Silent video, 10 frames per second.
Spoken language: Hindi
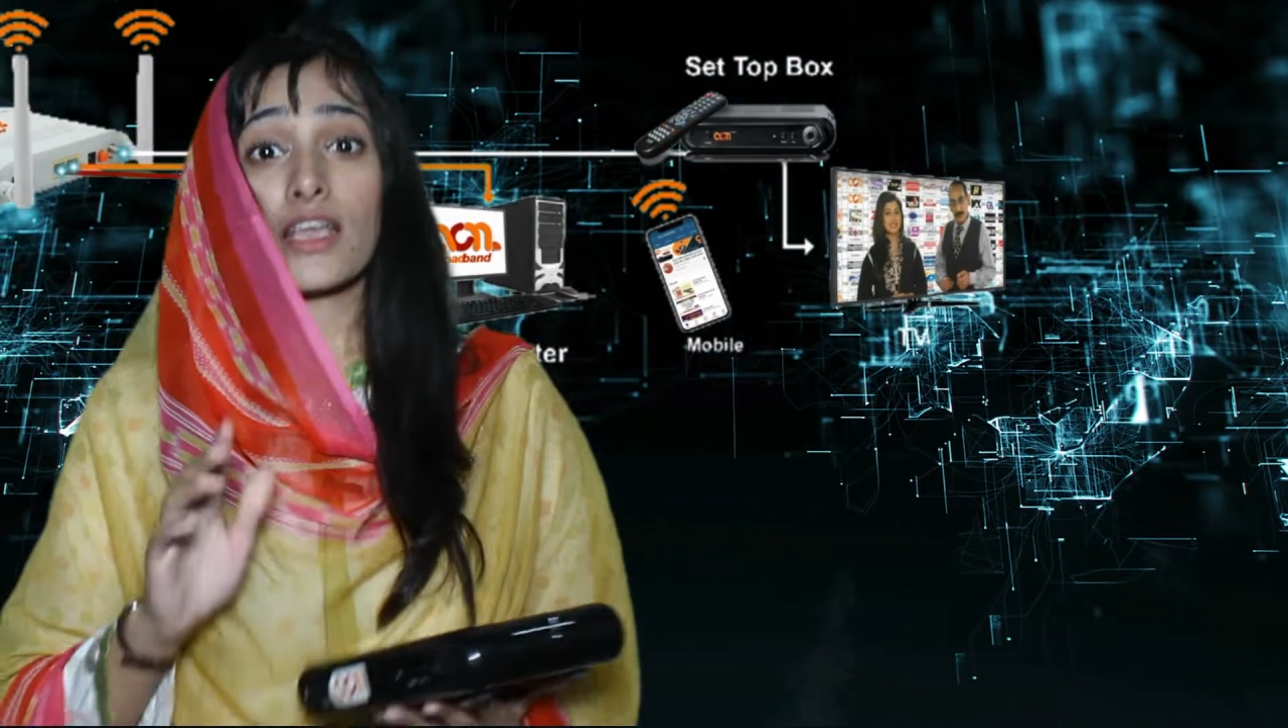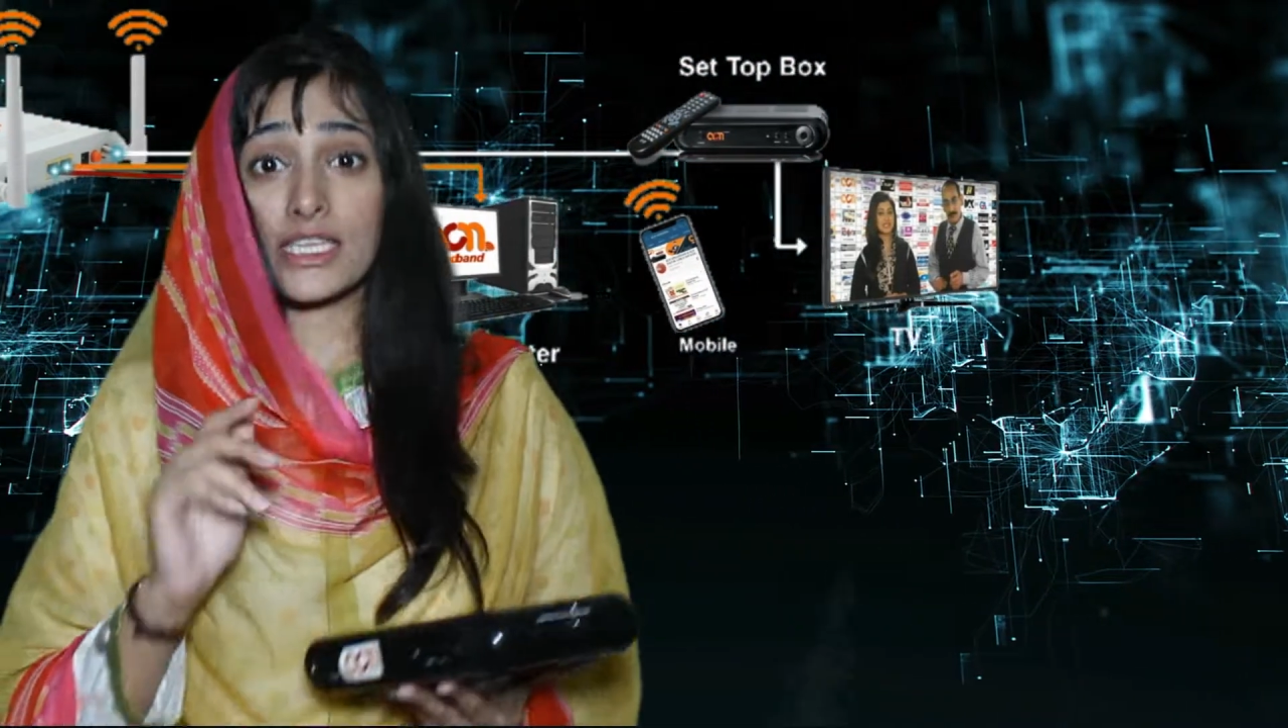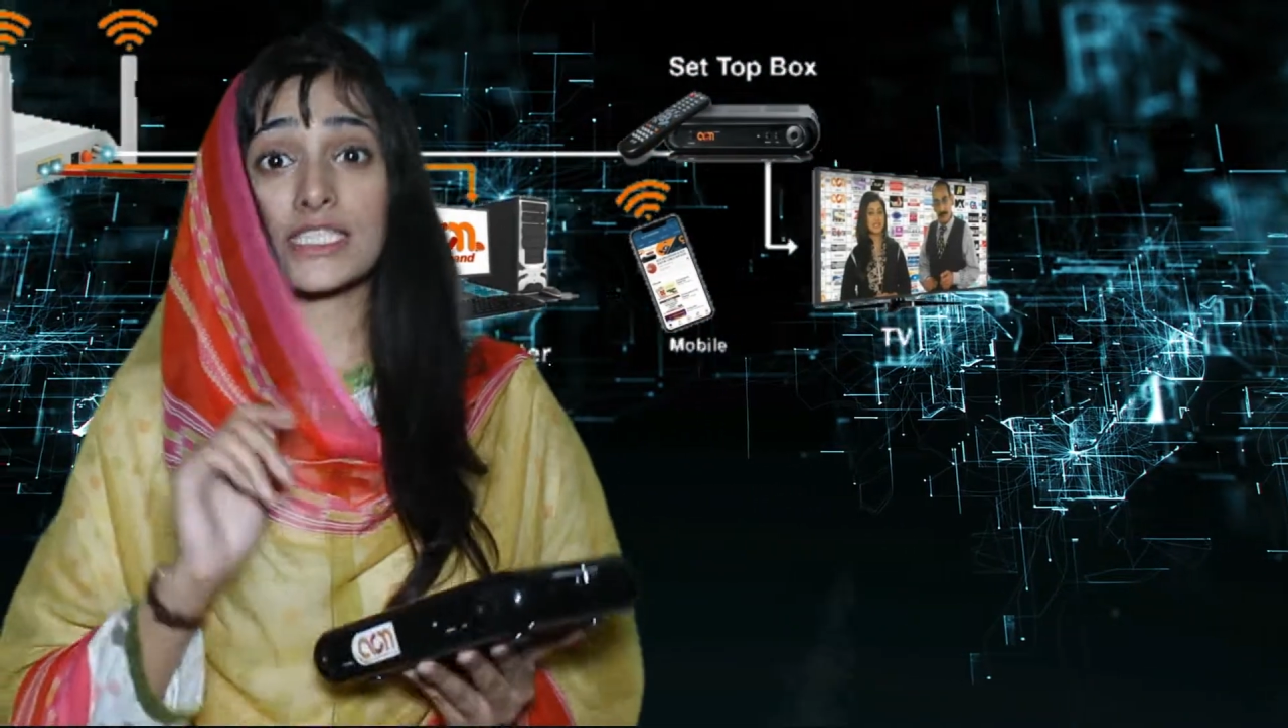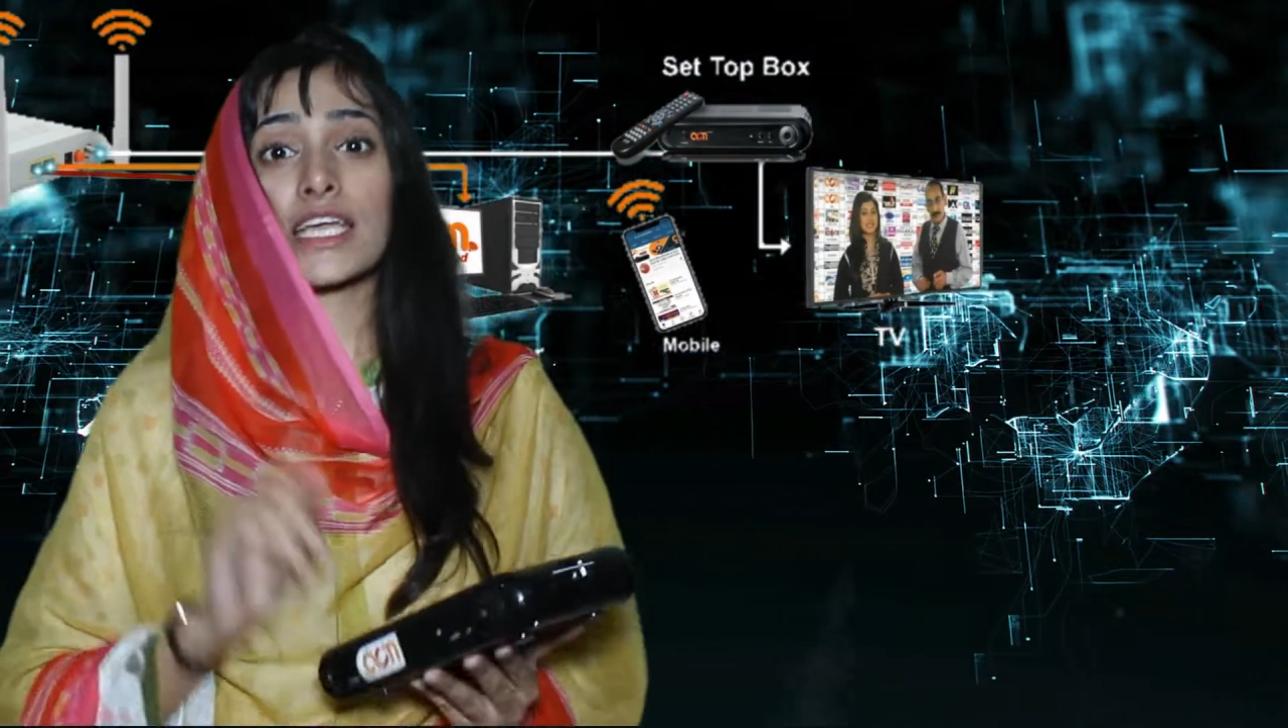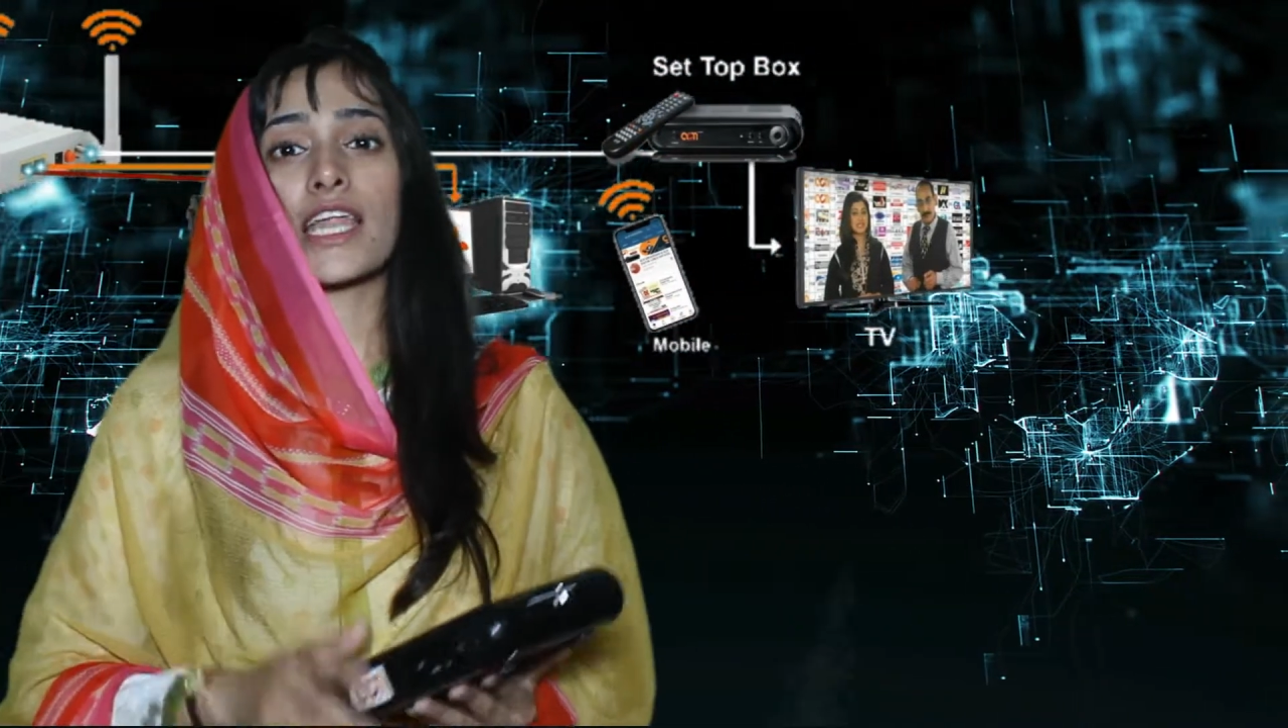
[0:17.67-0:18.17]

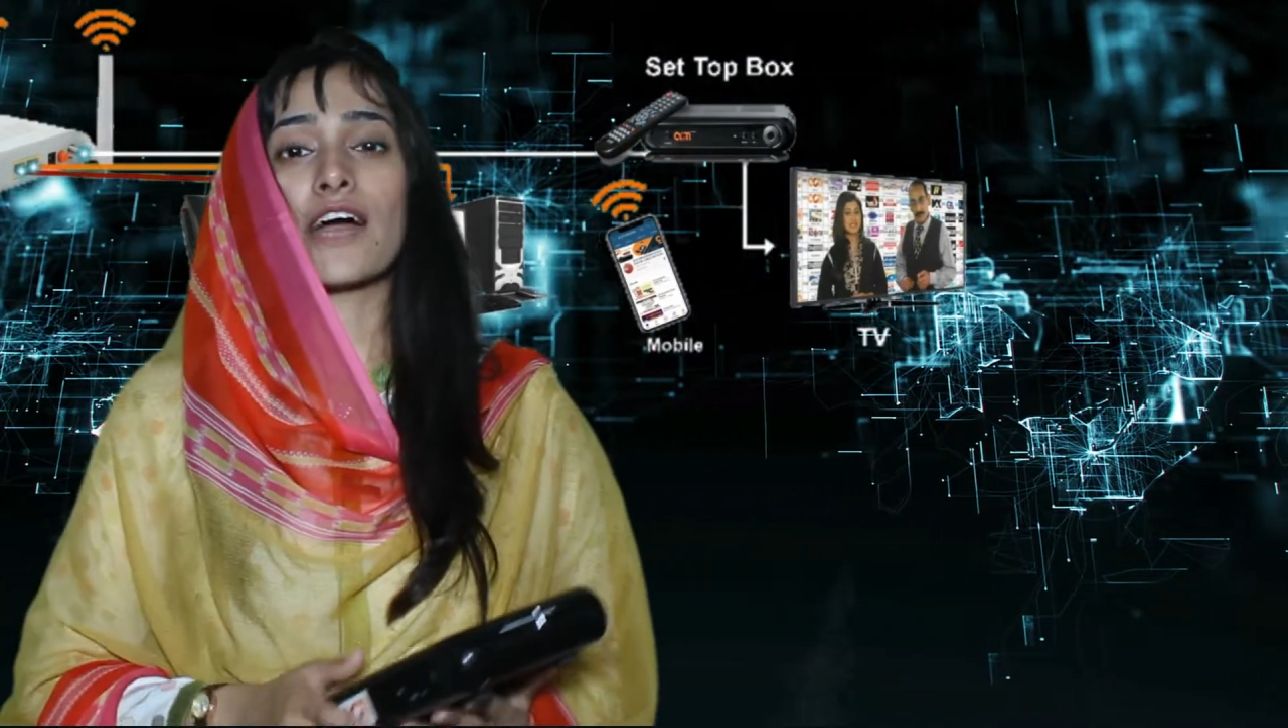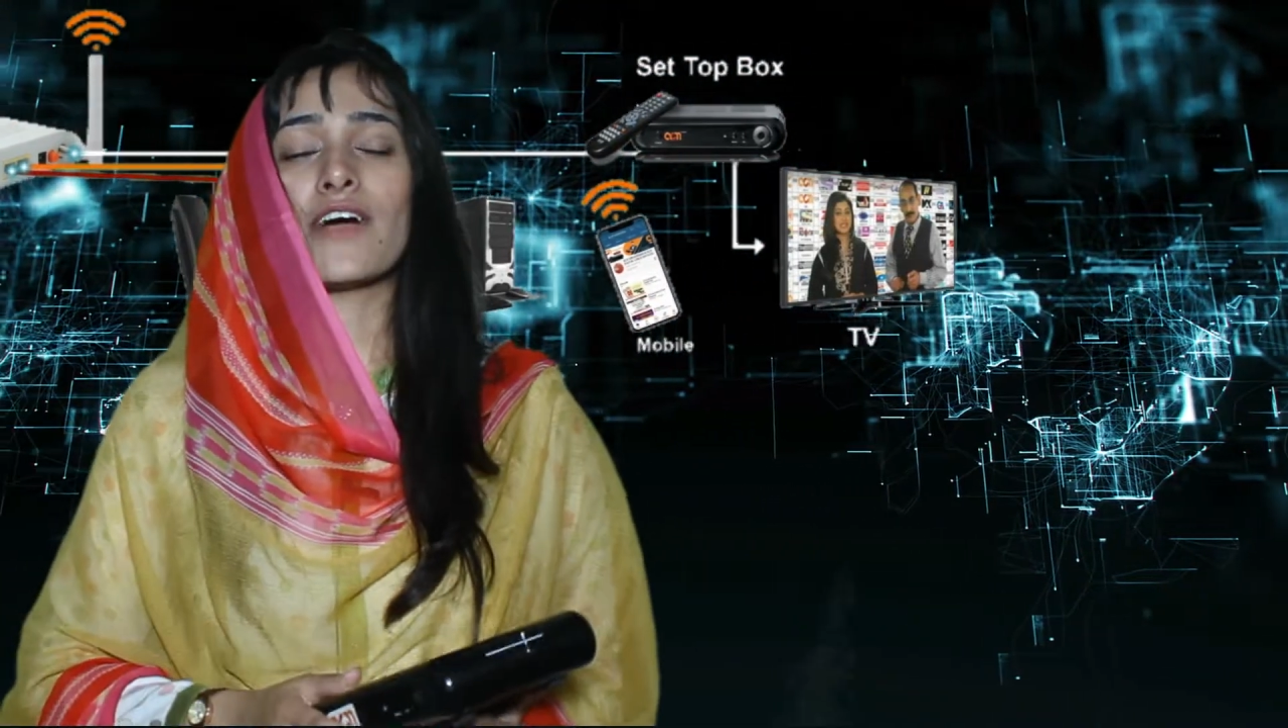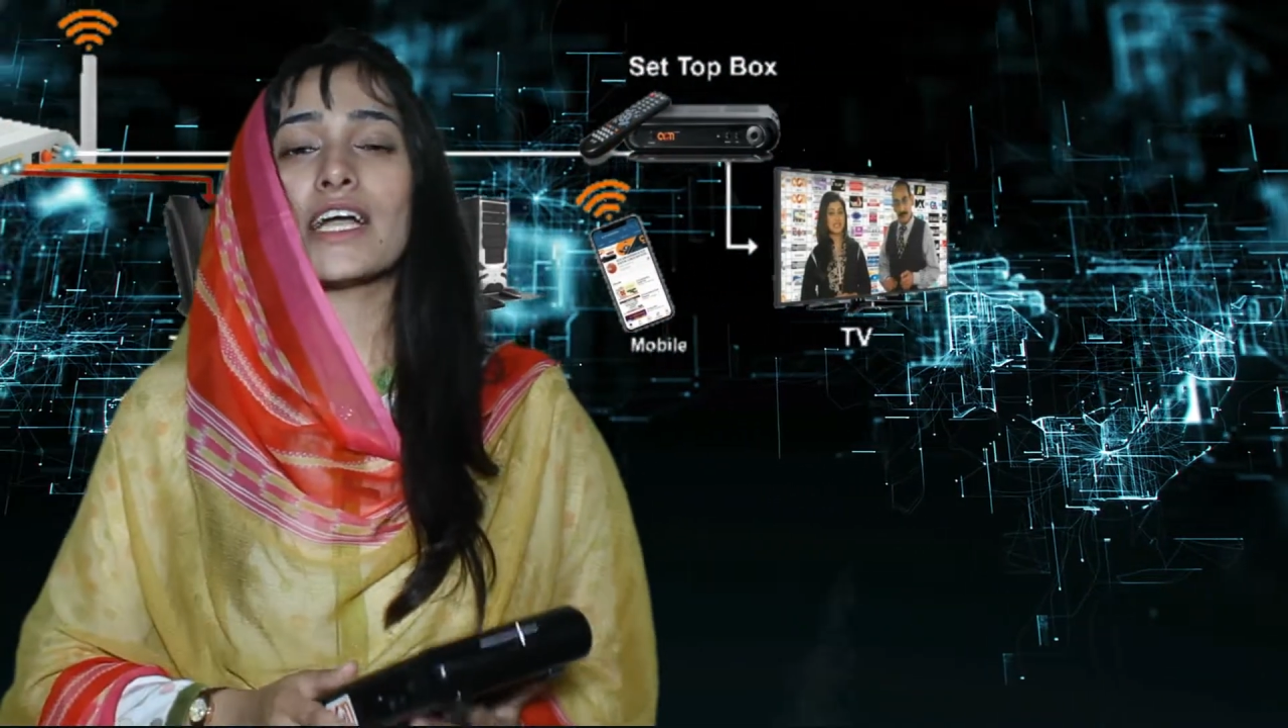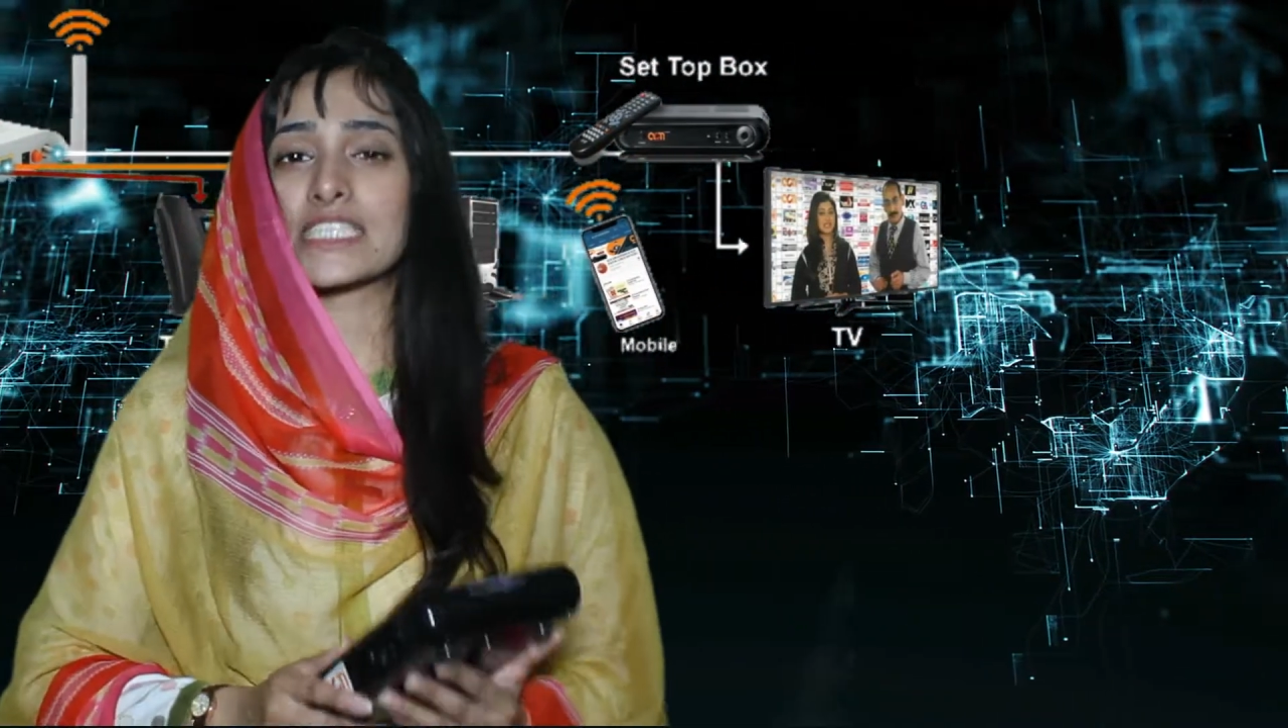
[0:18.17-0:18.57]
इसके अलावा